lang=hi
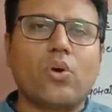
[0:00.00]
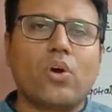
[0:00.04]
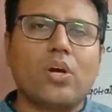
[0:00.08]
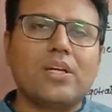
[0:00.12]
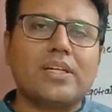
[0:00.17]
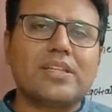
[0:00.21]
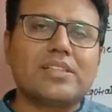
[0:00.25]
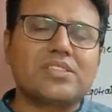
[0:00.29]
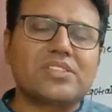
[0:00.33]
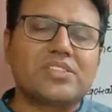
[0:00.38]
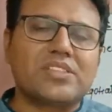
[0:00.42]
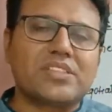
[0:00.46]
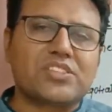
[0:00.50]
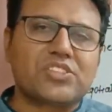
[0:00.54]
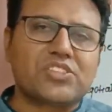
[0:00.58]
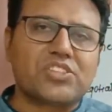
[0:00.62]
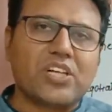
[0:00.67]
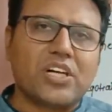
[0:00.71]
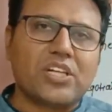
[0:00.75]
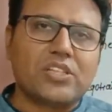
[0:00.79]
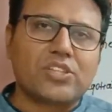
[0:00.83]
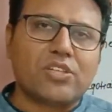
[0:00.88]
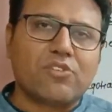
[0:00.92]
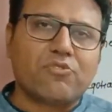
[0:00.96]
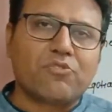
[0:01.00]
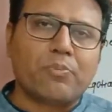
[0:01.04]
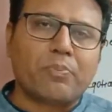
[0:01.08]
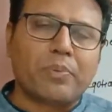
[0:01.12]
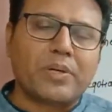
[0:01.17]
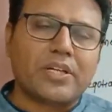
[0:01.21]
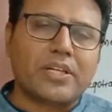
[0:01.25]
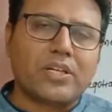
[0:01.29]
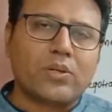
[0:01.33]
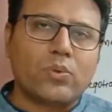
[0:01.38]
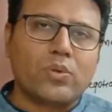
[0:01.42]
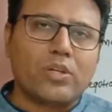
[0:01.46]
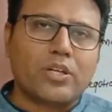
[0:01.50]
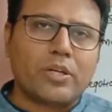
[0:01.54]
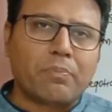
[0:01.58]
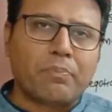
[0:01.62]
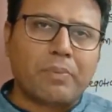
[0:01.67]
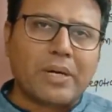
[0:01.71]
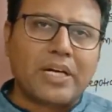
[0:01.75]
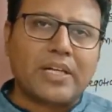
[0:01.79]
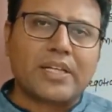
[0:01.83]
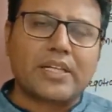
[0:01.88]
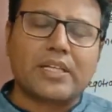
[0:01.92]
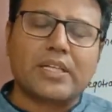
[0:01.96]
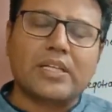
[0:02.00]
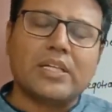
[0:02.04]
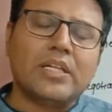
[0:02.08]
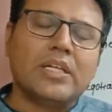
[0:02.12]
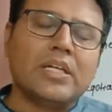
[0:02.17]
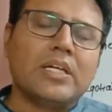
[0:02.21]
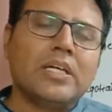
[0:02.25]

called as discharge of a particular party